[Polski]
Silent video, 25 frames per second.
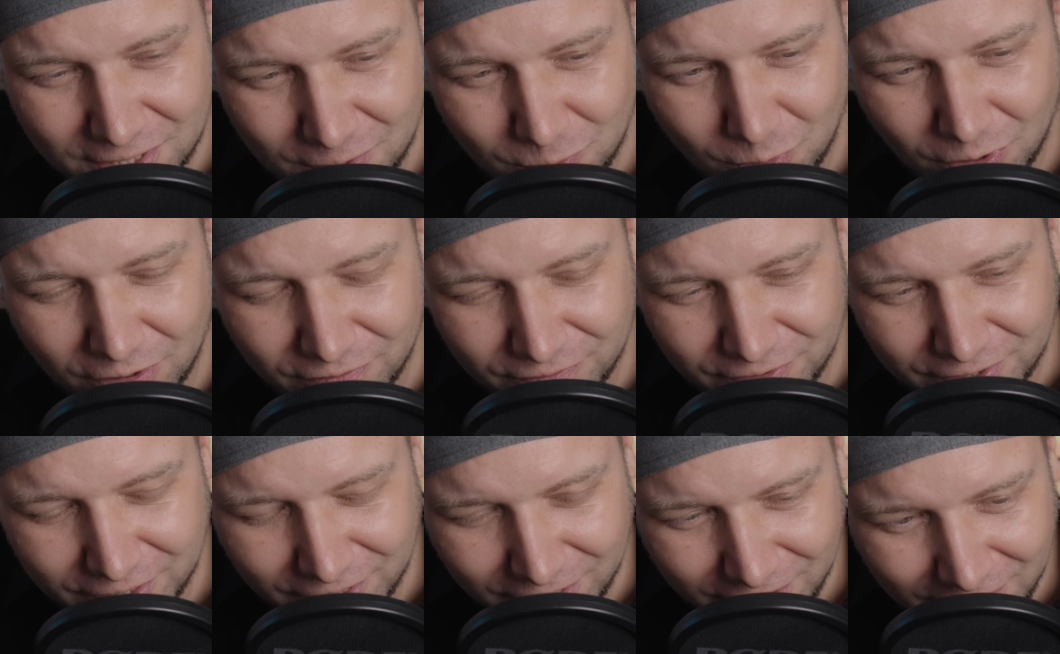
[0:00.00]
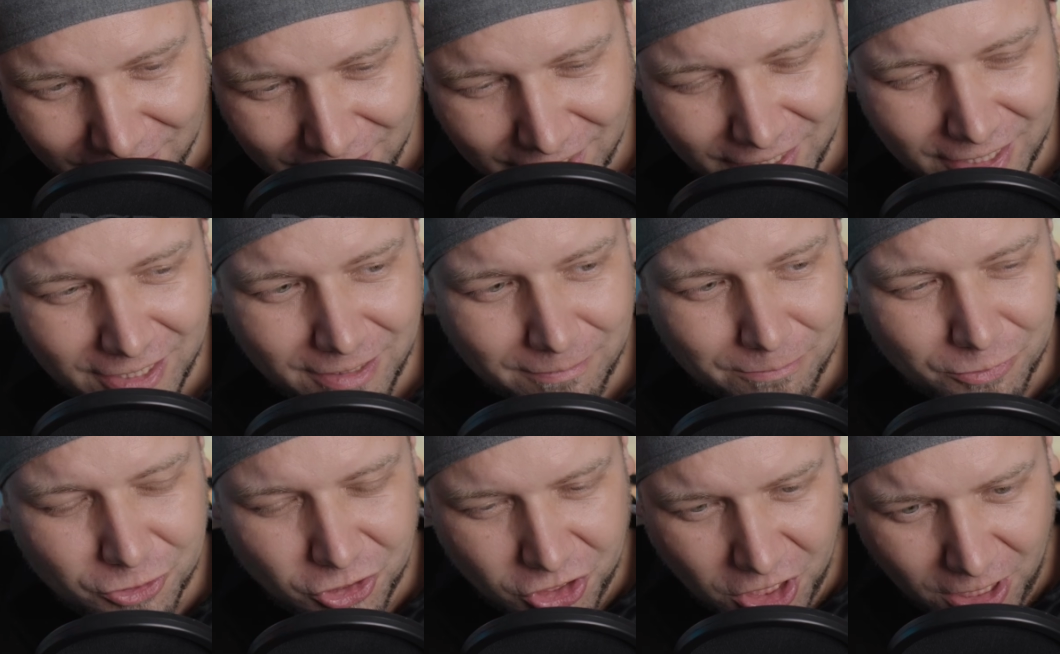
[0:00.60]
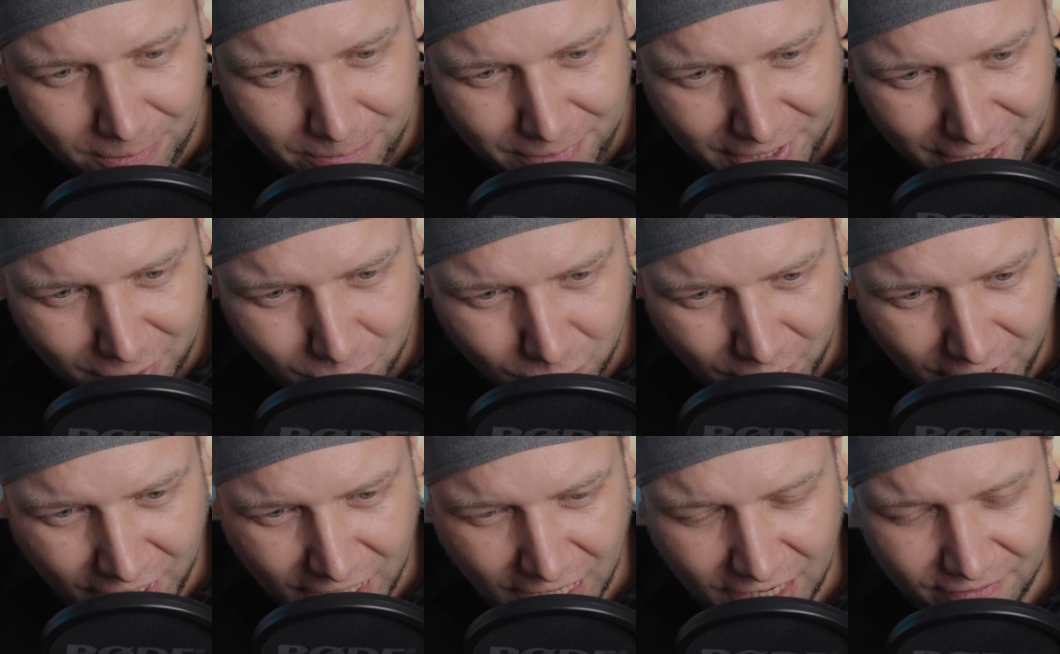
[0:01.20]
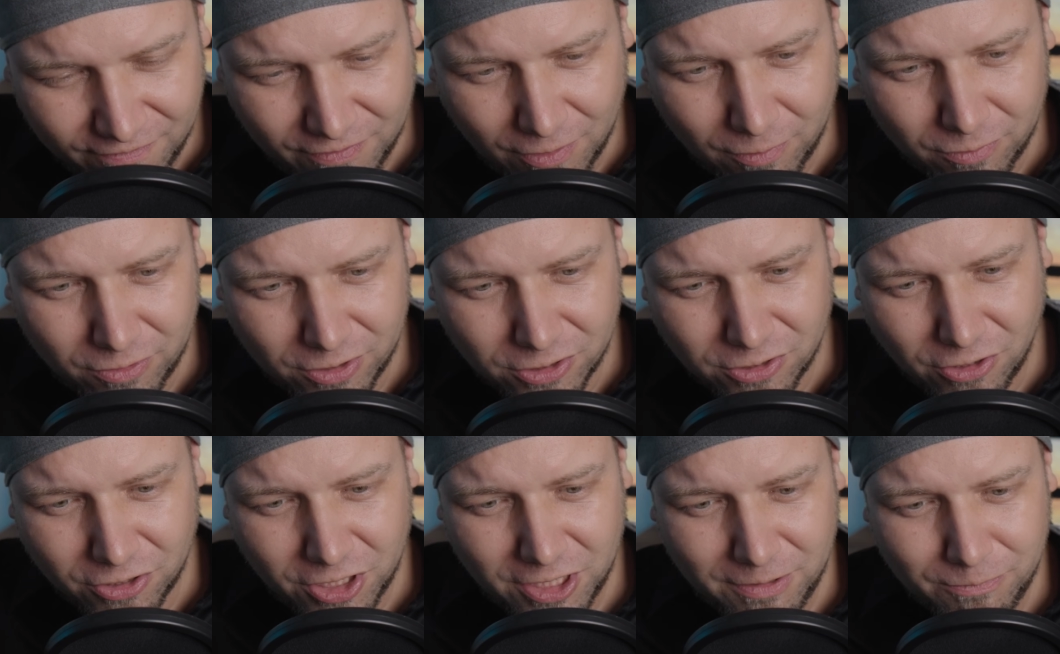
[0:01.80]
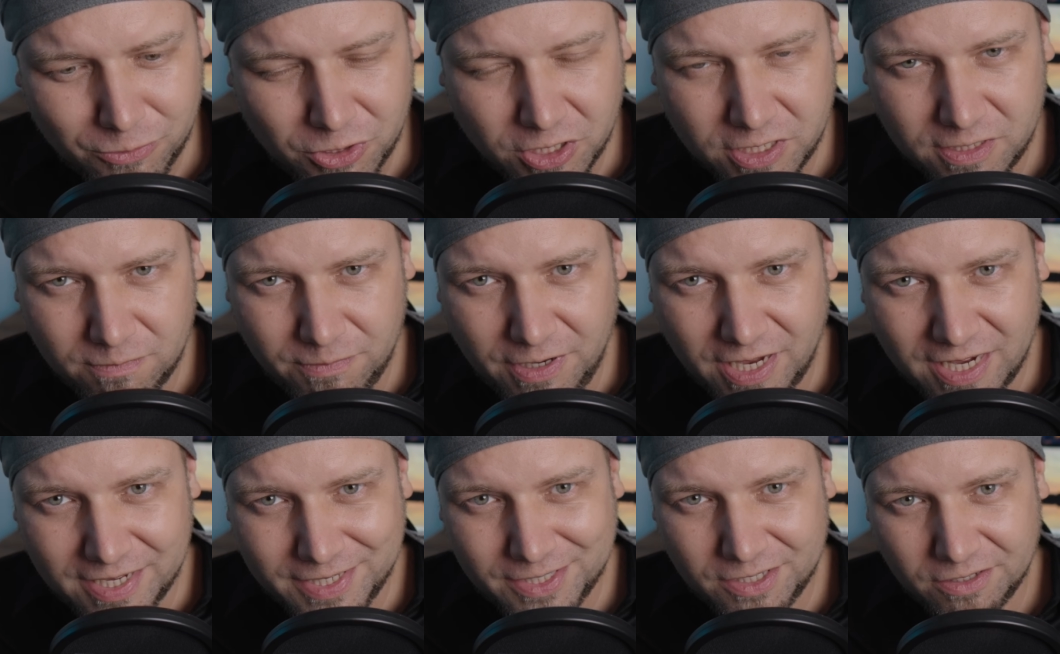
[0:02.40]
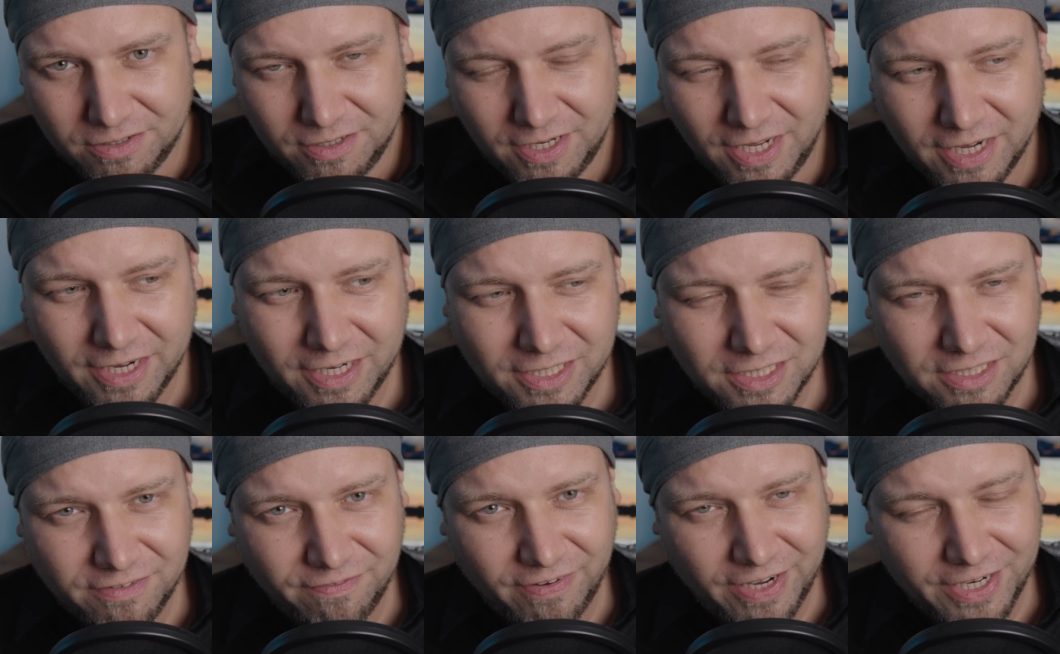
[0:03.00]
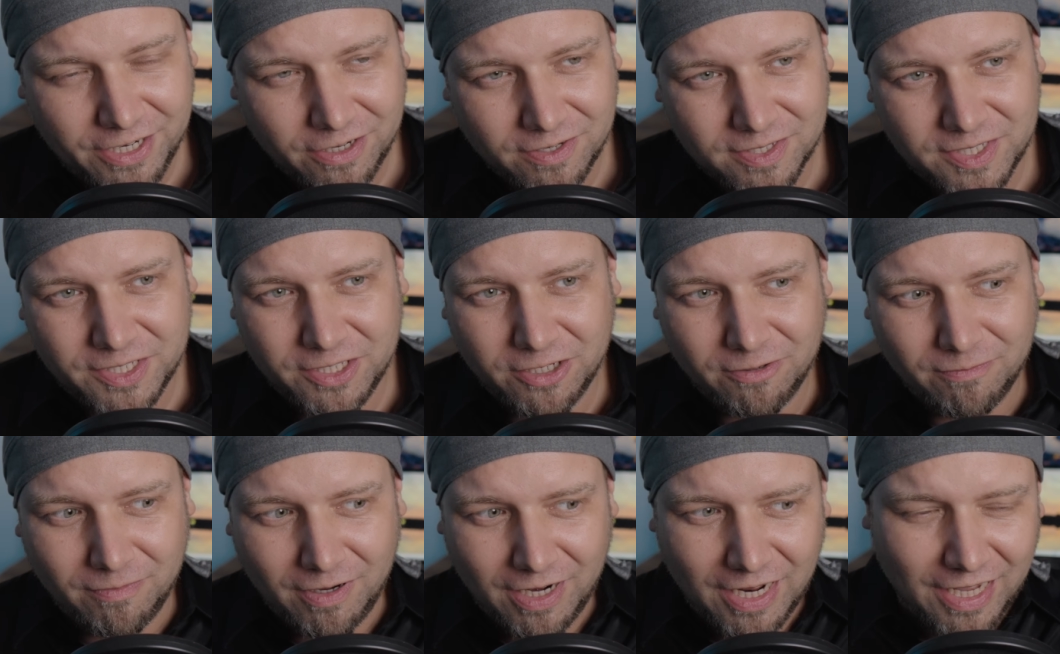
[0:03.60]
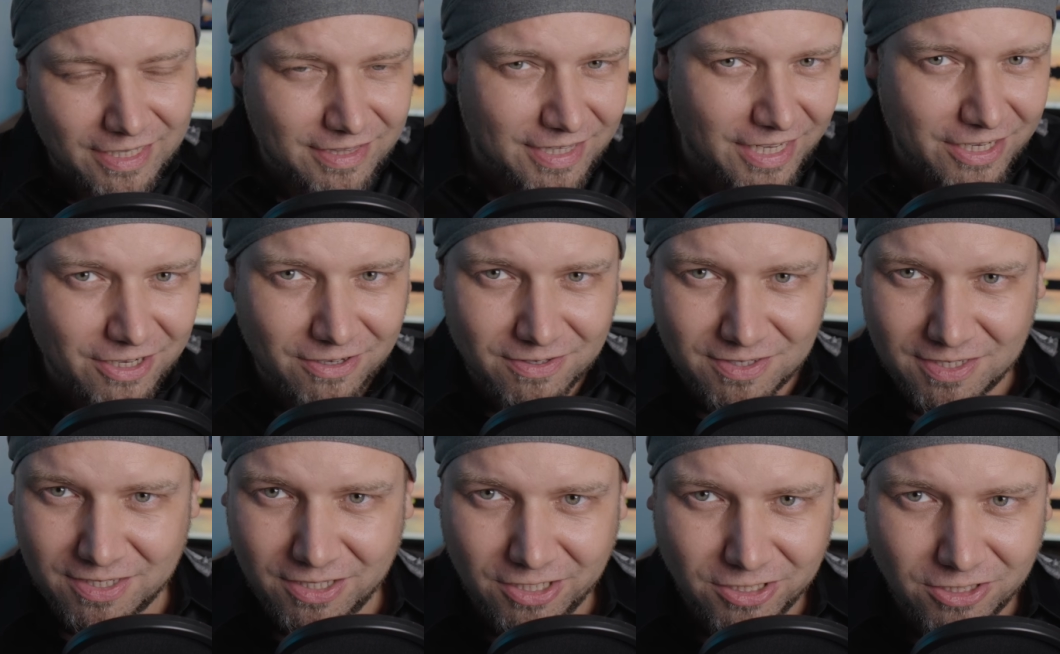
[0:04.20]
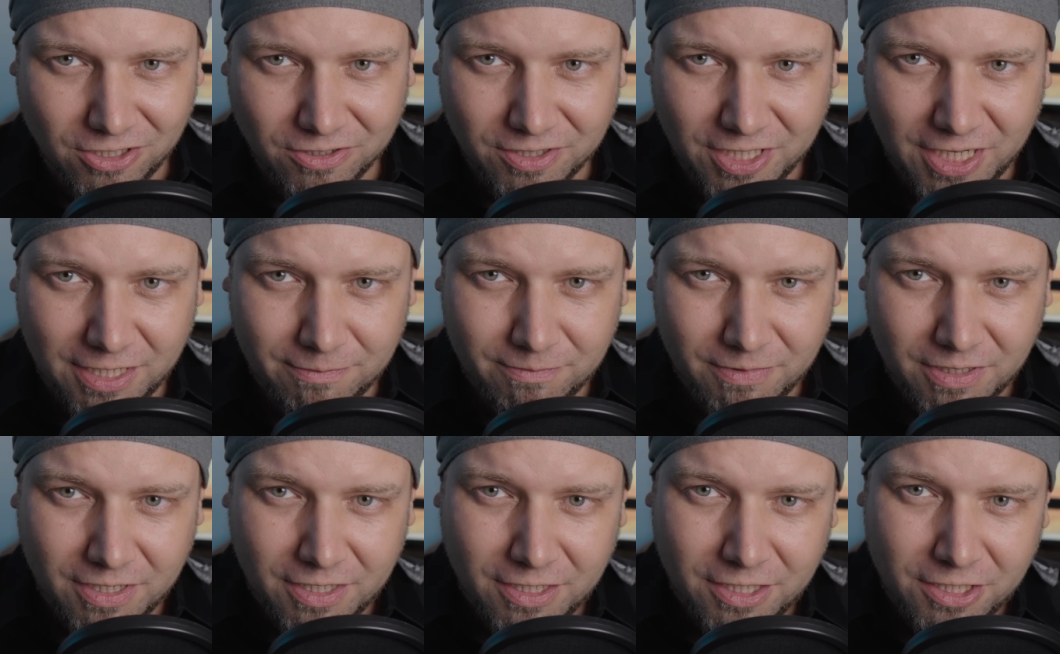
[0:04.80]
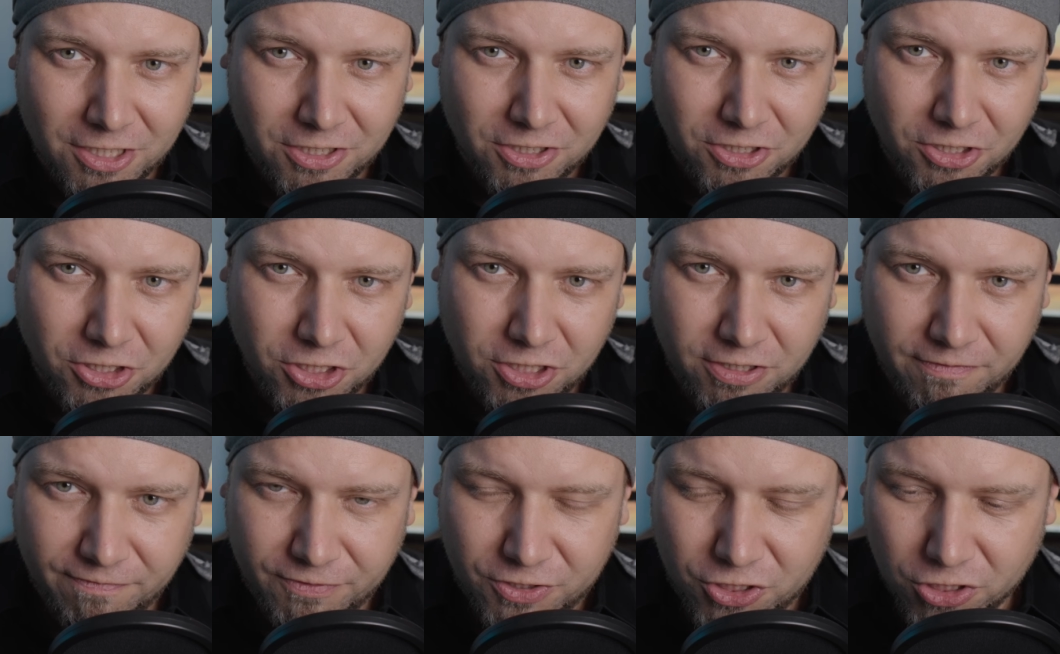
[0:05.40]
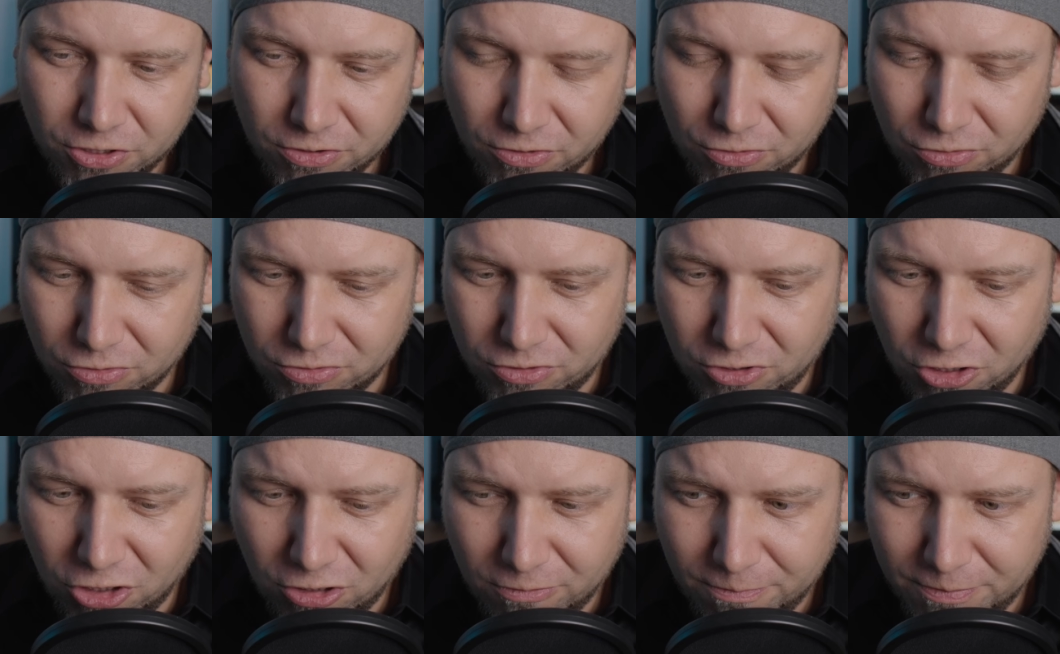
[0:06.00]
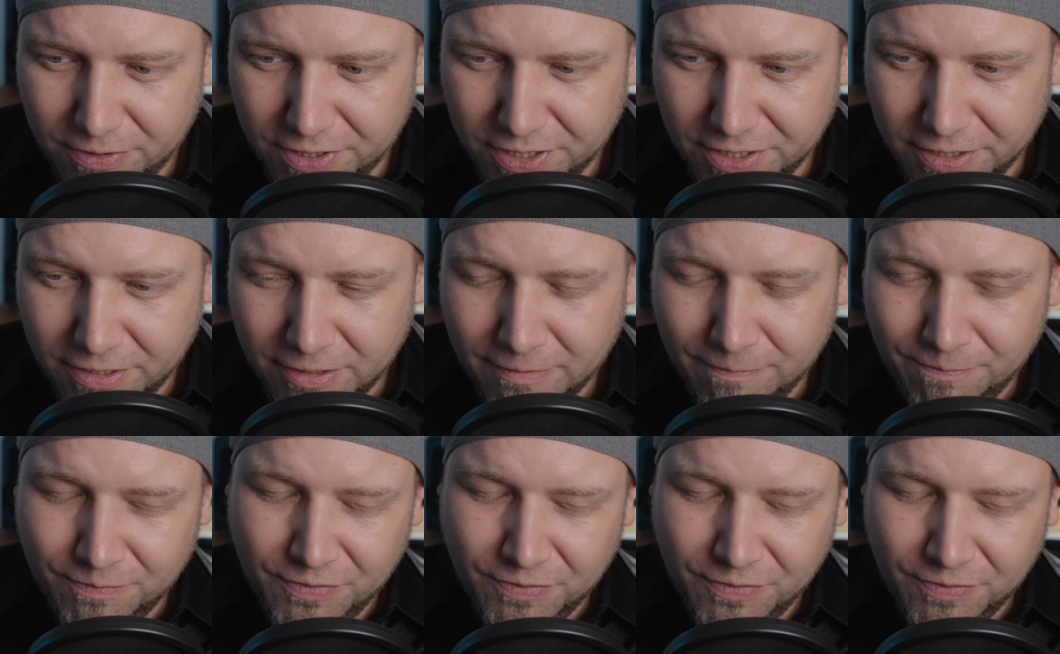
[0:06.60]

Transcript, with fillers: głowy, przebiegł kawał drogi przez miasto, nagrywając ją, latając dronem i w ciągu doby